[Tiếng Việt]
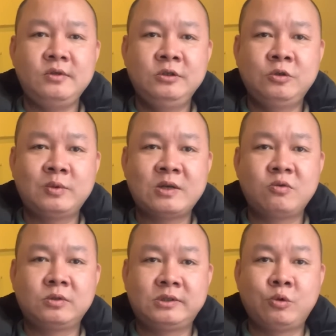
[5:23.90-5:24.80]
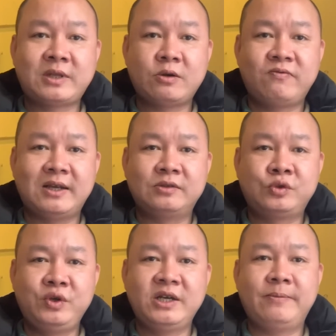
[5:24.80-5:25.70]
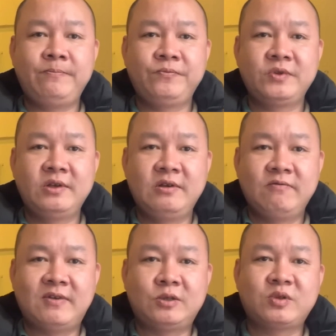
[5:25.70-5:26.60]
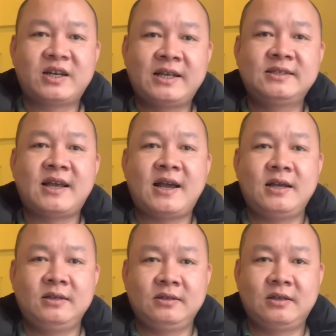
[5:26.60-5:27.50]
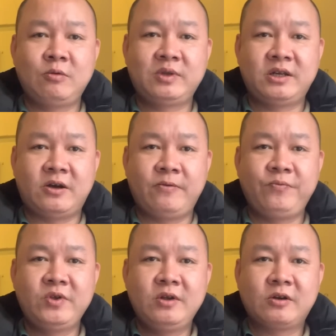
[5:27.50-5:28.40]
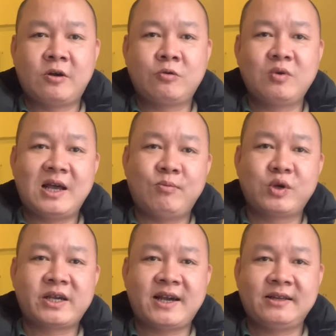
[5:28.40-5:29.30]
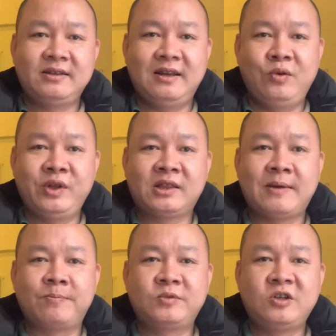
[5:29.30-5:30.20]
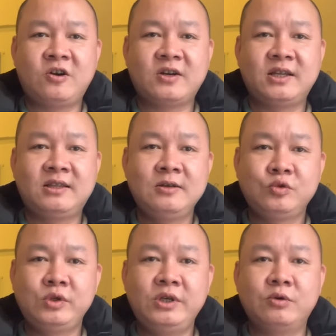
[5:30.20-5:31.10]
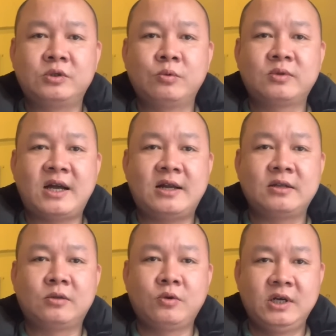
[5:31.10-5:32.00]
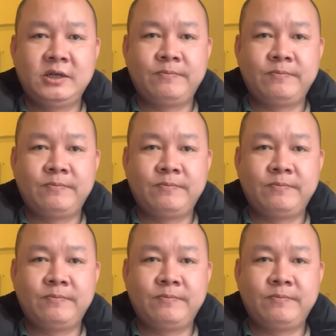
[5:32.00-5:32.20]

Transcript: chúng ta cũng, chúng ta cũng phải suy ngẫm và chúng ta đánh giá cái thông tin đó. Đó cũng là một cái cách để luyện tập cho cái tư duy của chúng ta được tốt hơn,